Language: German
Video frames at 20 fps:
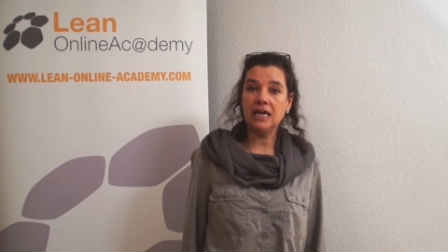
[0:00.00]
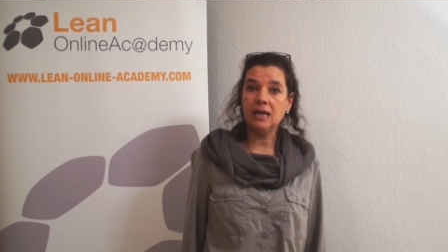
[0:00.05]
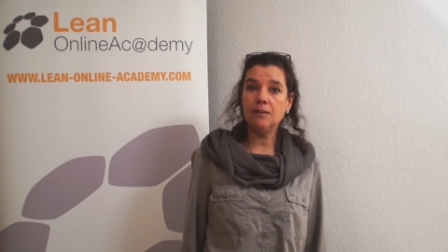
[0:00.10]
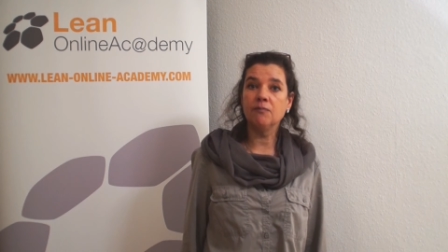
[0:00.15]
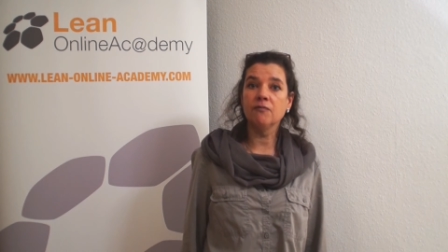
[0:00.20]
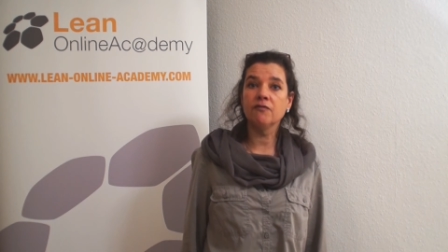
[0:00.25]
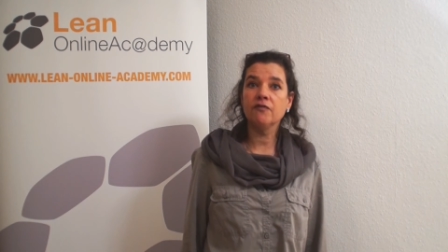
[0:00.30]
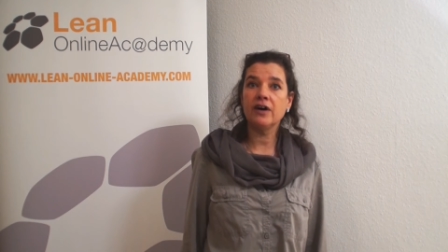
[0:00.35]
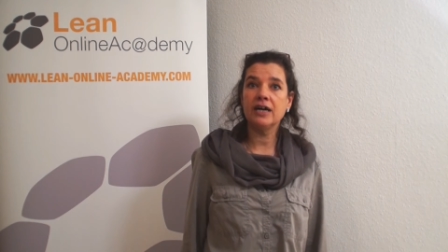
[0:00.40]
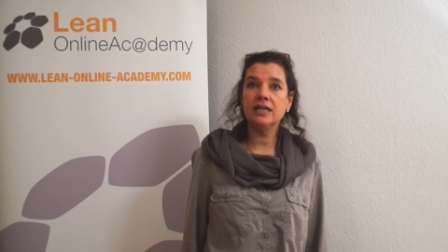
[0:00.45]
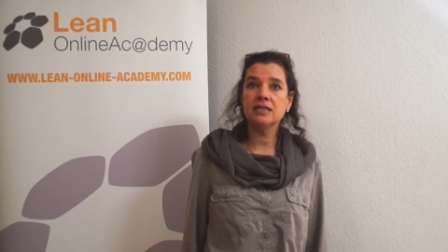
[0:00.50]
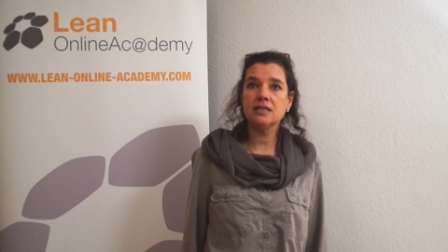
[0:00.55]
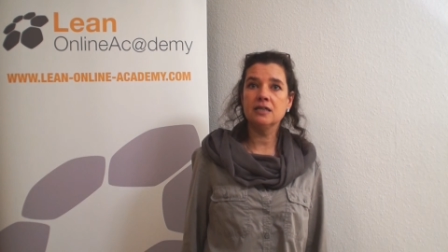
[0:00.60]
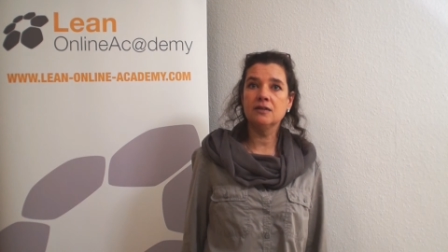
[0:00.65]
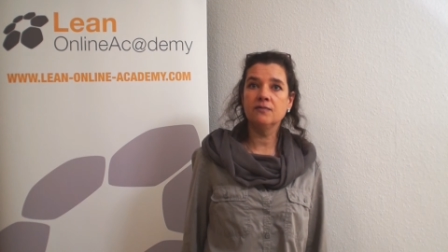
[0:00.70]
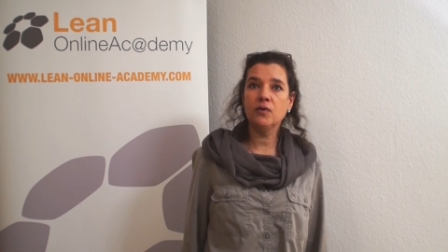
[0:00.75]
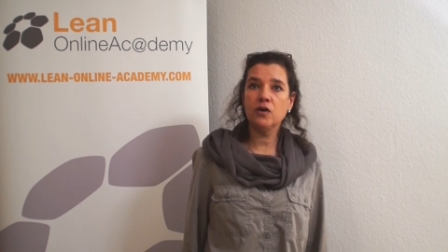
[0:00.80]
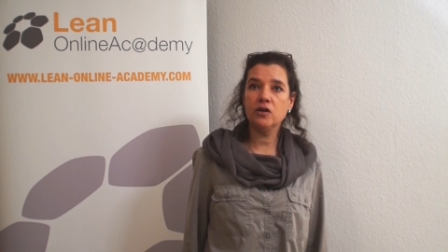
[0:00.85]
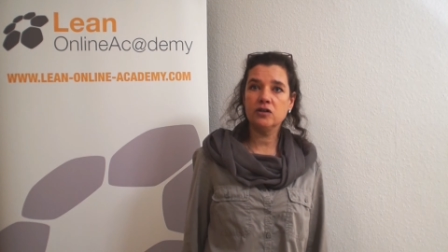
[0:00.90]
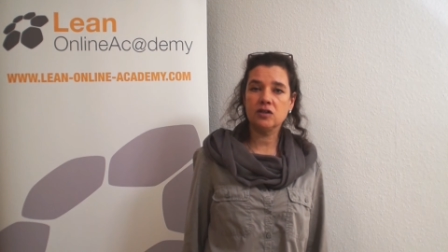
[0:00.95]
ebenfalls
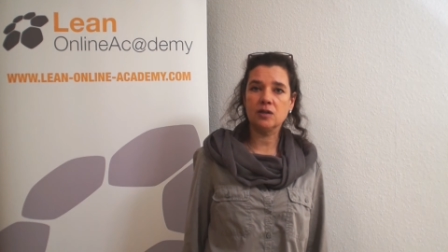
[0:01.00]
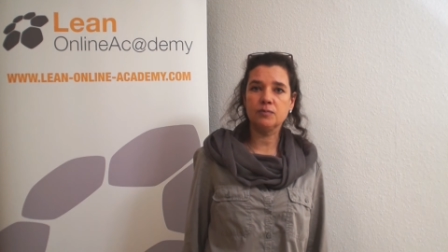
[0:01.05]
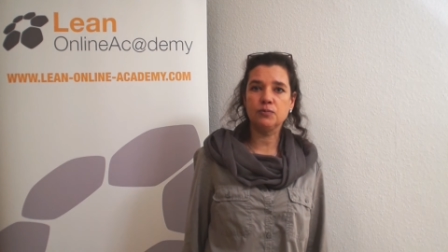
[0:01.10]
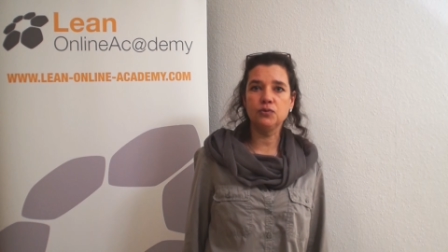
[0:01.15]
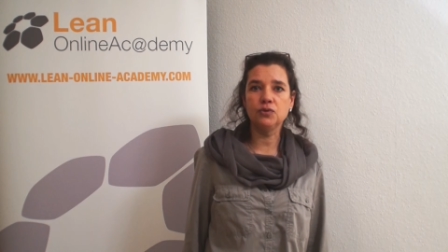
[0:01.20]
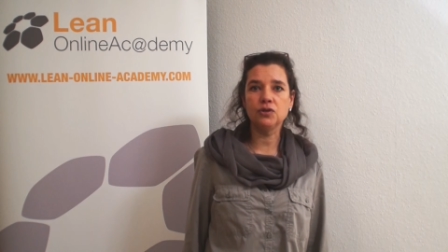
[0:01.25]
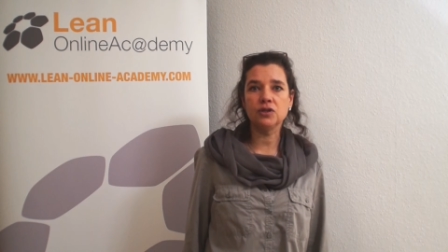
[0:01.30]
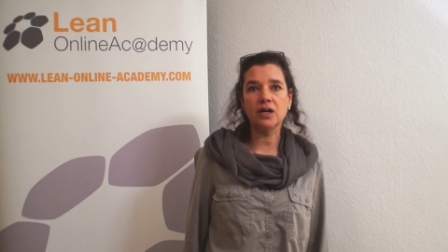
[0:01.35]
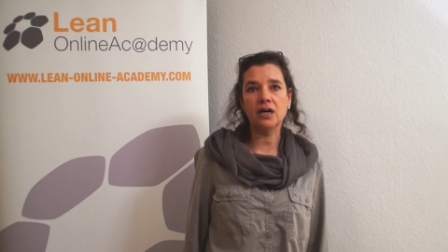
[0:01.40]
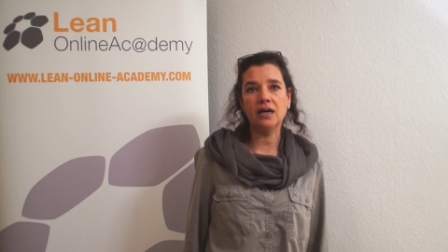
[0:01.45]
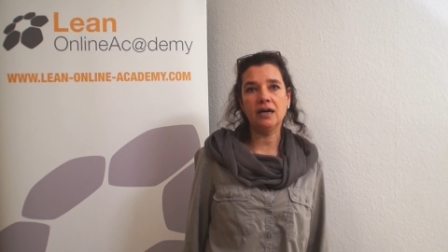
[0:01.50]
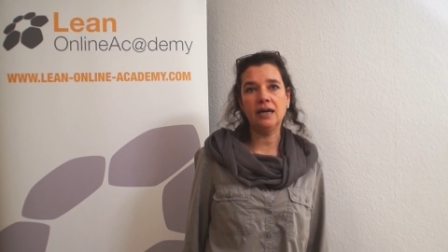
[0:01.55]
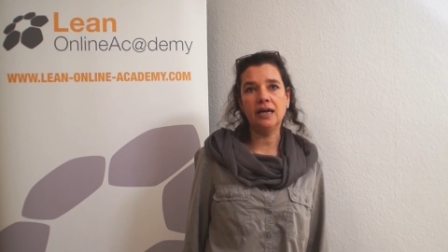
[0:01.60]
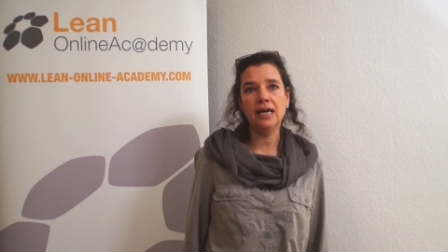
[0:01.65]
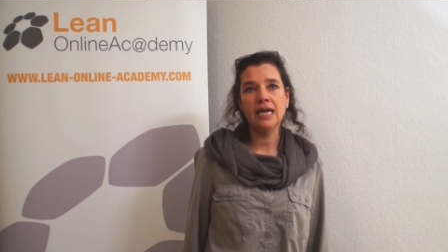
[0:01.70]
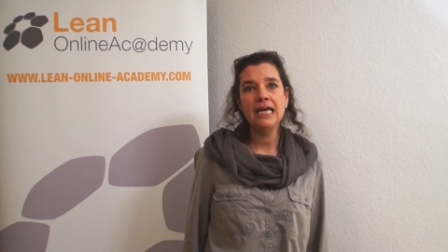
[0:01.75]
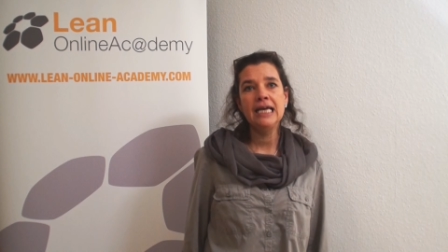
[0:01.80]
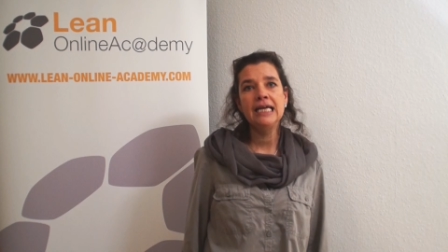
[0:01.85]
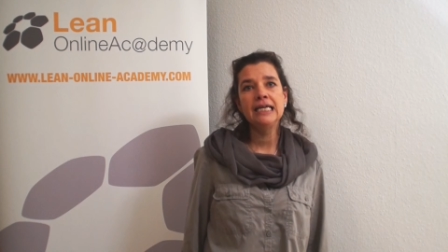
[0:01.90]
in Wörterbücher ein,